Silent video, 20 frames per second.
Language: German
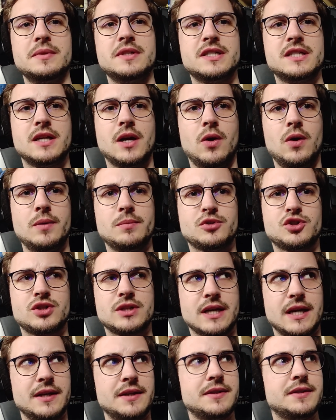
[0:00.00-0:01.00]
da haben die sich auch am
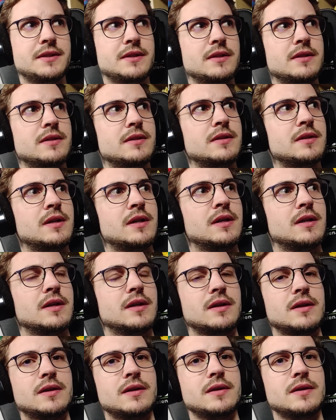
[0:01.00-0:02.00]
Strand einen
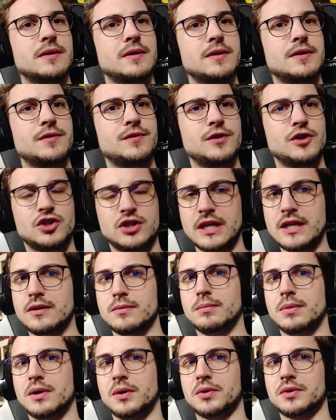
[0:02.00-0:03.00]
äh, Versteck
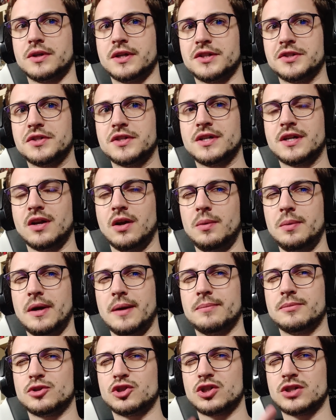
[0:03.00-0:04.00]
gebaut. Also ich glaube,
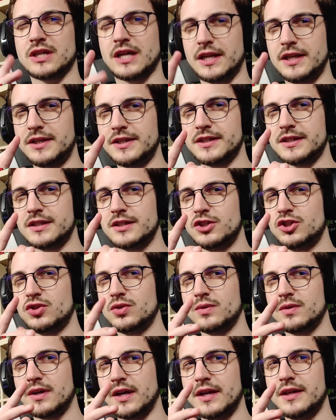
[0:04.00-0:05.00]
am Strand, das ist
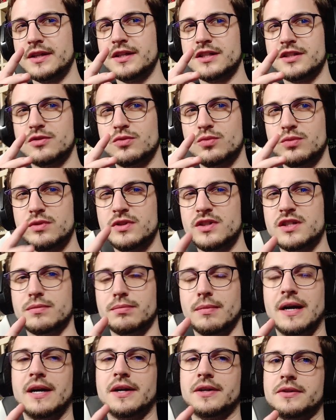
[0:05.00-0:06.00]
schon gar nicht so
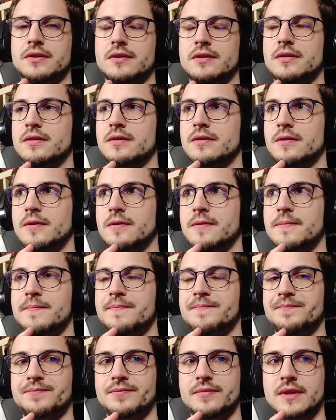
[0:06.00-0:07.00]
unsmart.
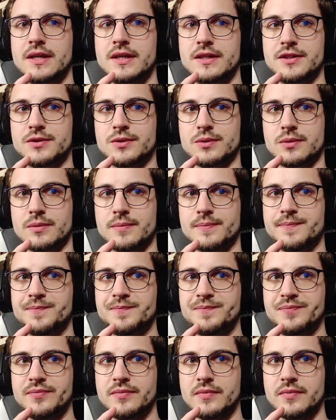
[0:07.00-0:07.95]
Also,